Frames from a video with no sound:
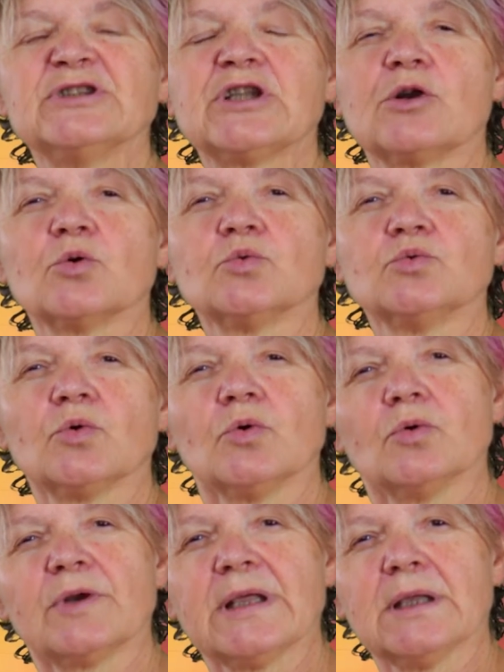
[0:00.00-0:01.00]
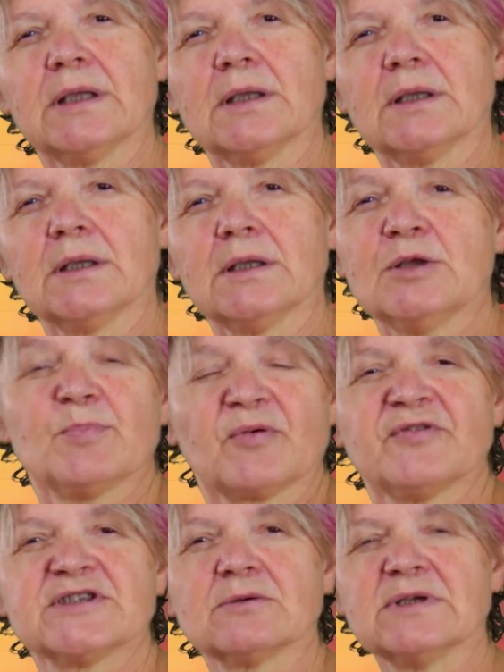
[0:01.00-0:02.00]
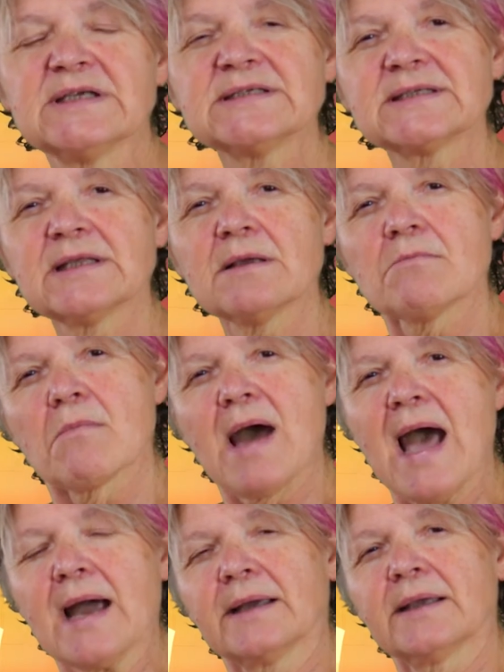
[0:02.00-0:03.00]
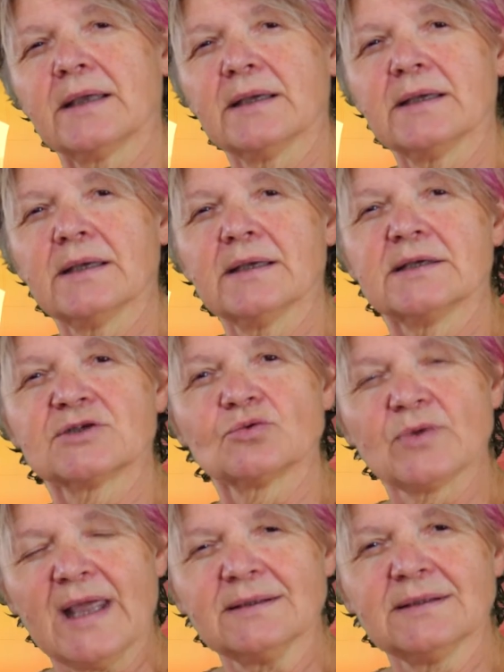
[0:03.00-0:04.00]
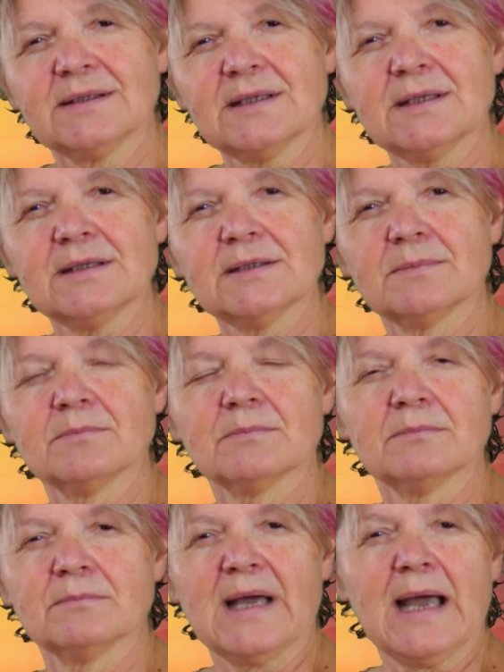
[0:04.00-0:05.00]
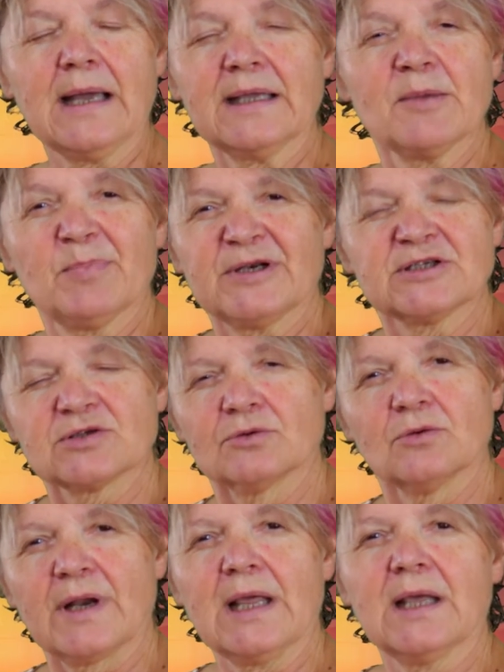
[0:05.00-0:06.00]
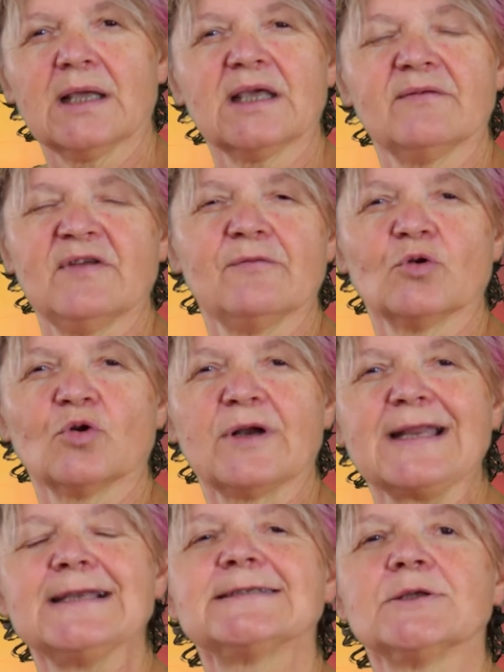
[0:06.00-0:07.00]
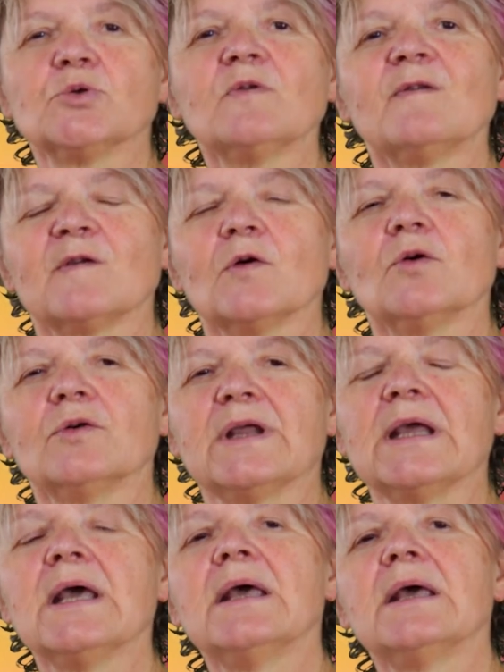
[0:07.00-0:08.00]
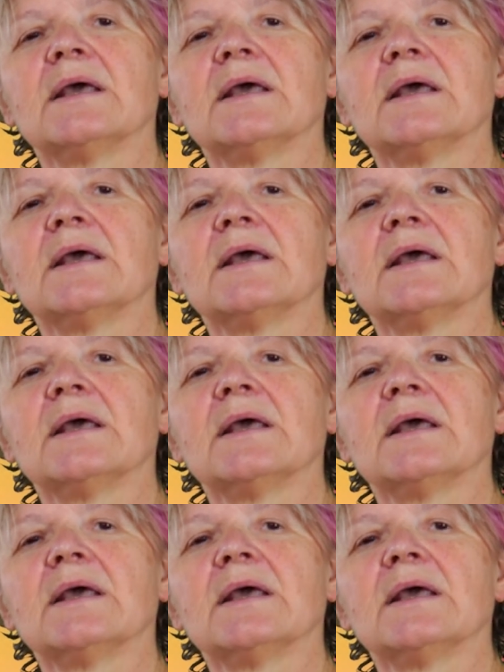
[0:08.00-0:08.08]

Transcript: come interlocutori i professionisti, ma anche studenti, ma anche persone che vivono nelle istituzioni,